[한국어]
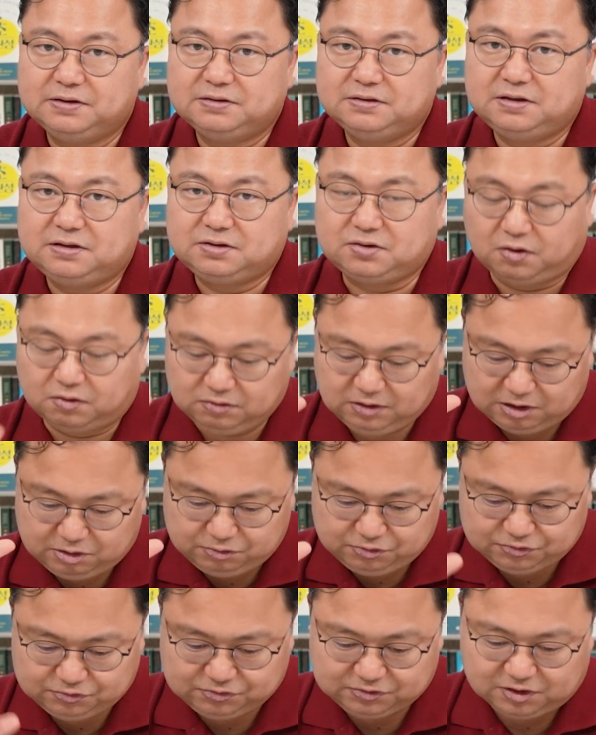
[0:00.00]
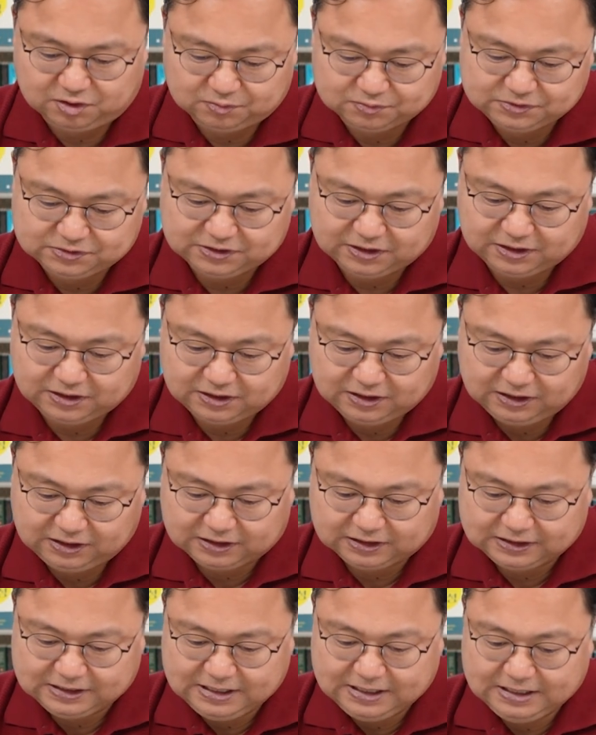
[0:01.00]
근데 더 나올 뉴스가
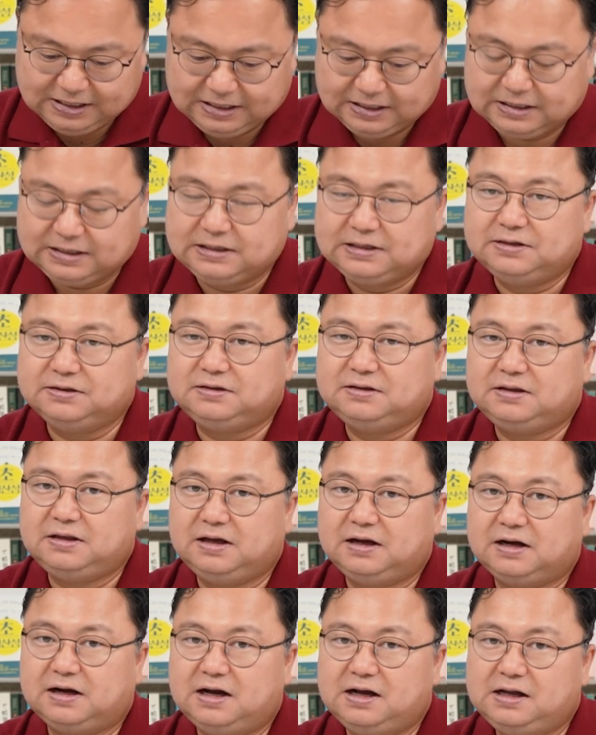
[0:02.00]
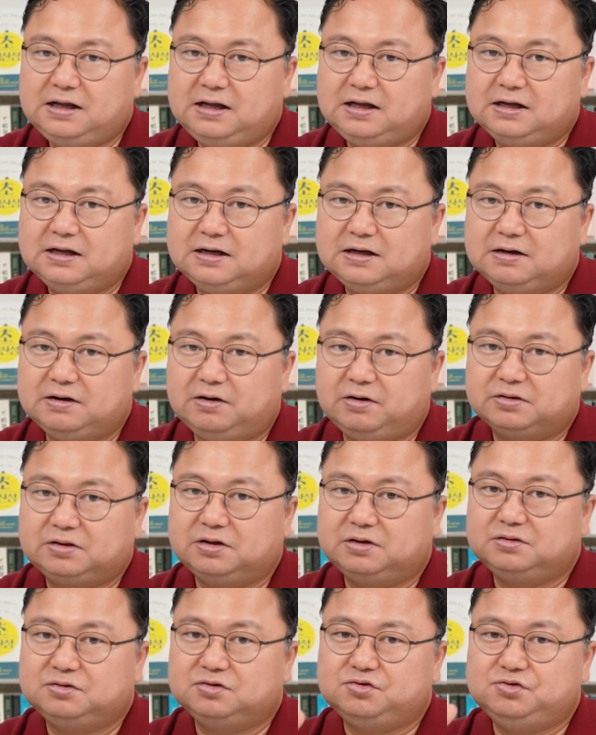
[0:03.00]
없으니까 그때가
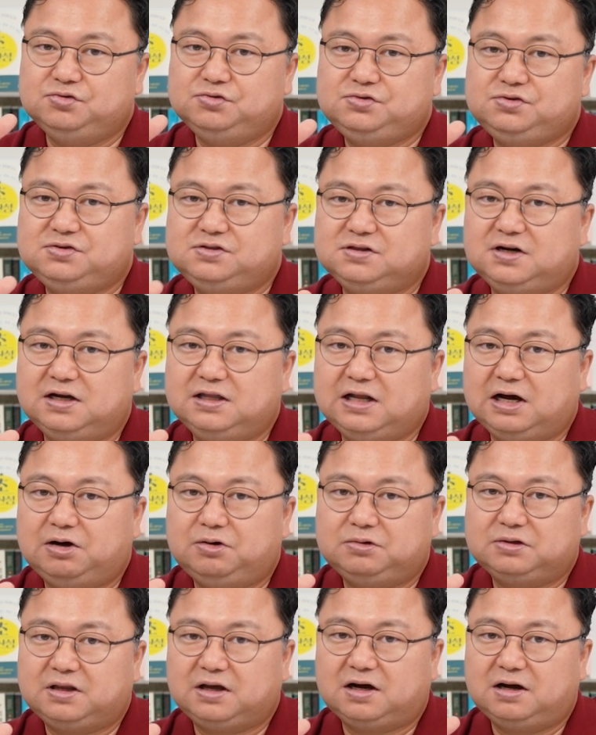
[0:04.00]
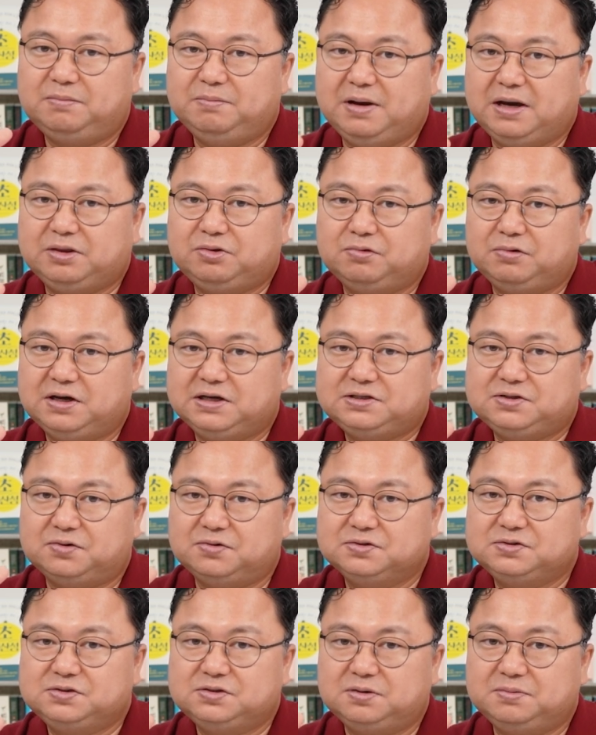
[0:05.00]
어떤 뉴스가 나올 때가 매도의
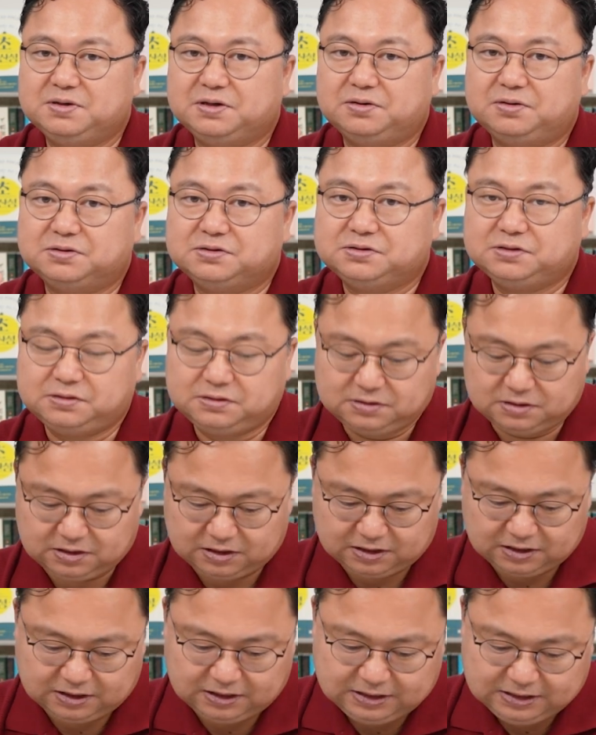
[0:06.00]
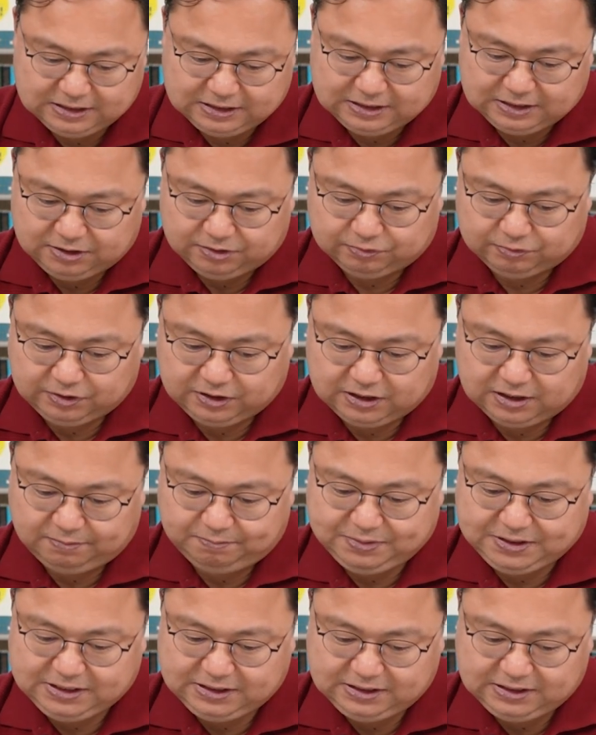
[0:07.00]
정점인 거죠. 그러니까 우리가
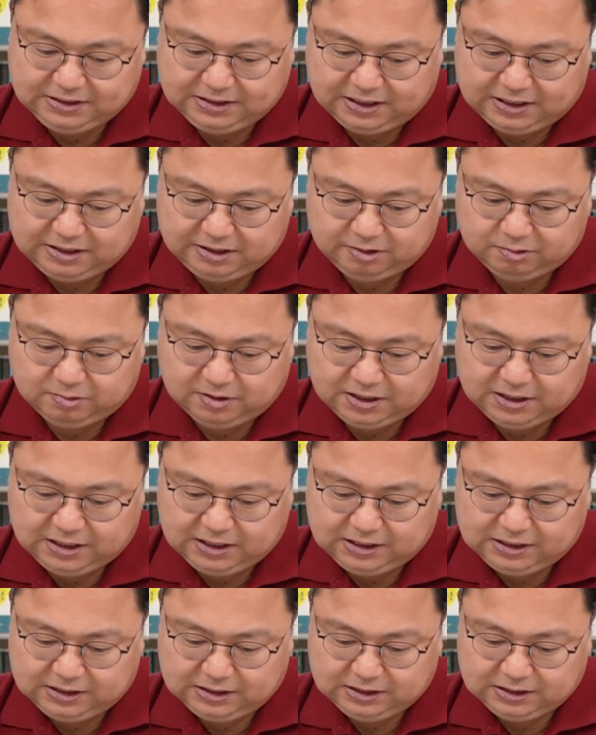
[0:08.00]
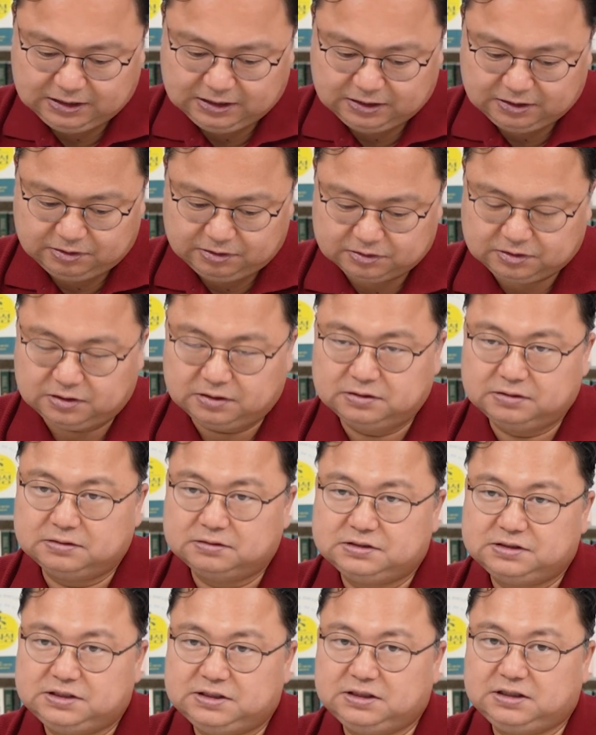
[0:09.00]
PER과
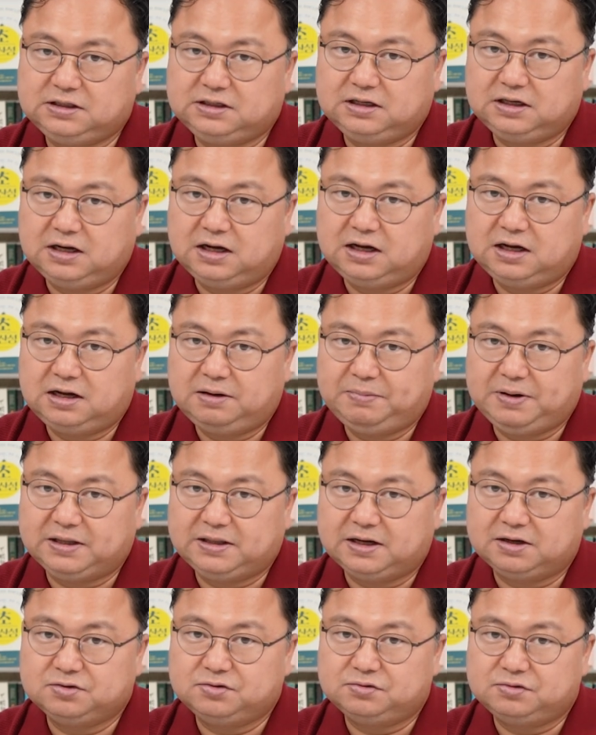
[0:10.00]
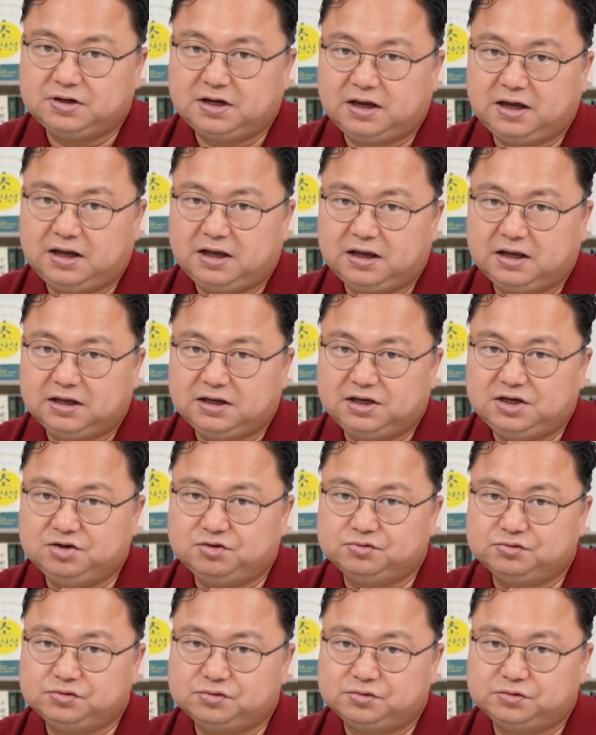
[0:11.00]
어떤 시가 배당률의
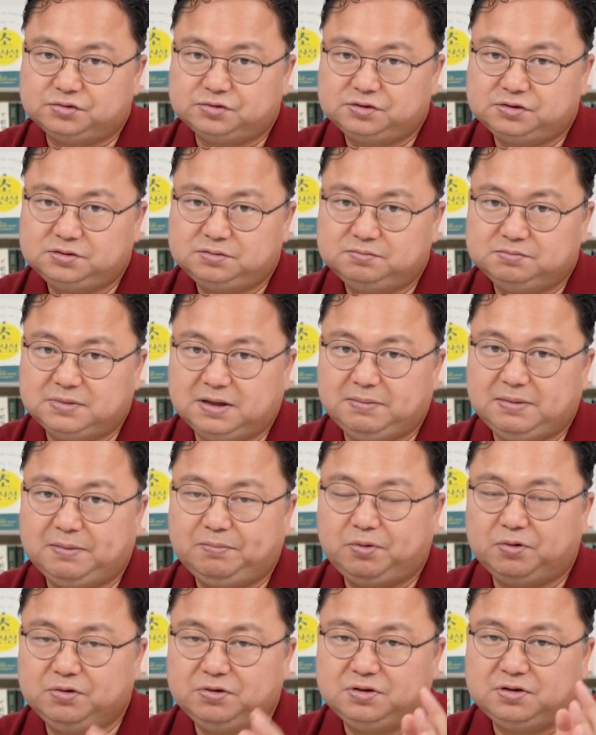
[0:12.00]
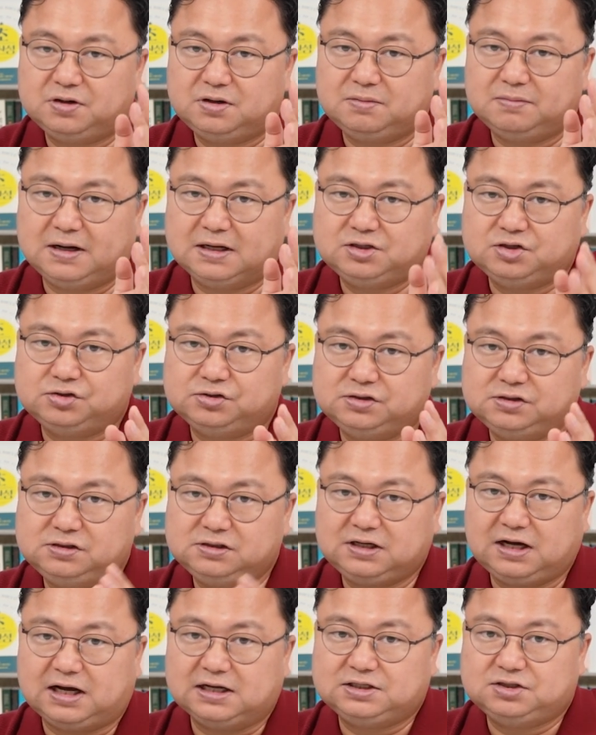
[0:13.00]
기준으로 매매 포인트를 맞추는
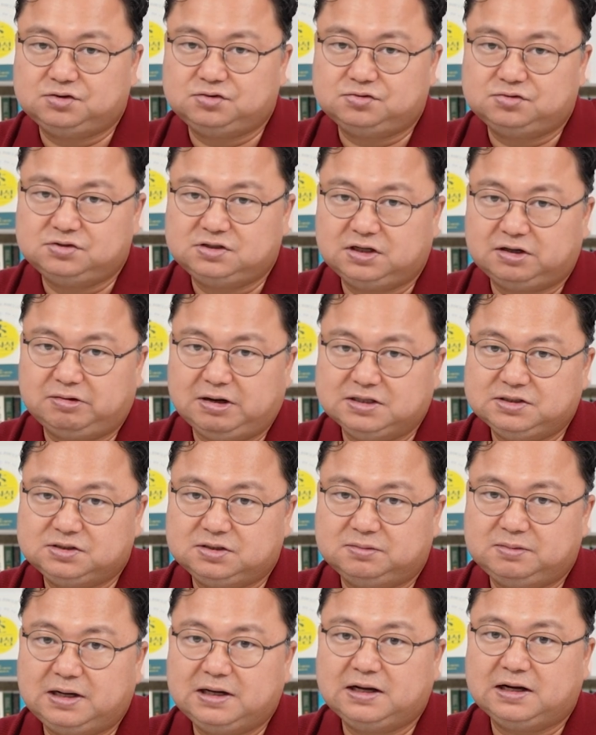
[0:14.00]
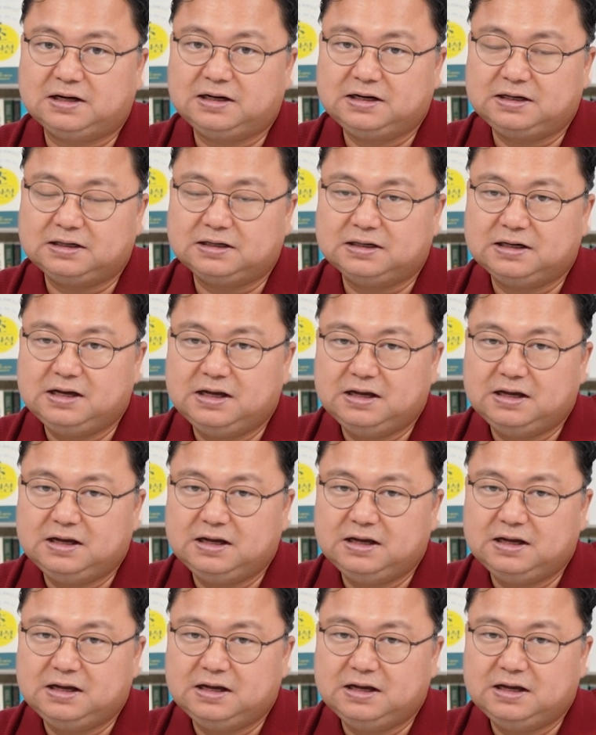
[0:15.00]
가치 투자 관점 하나랑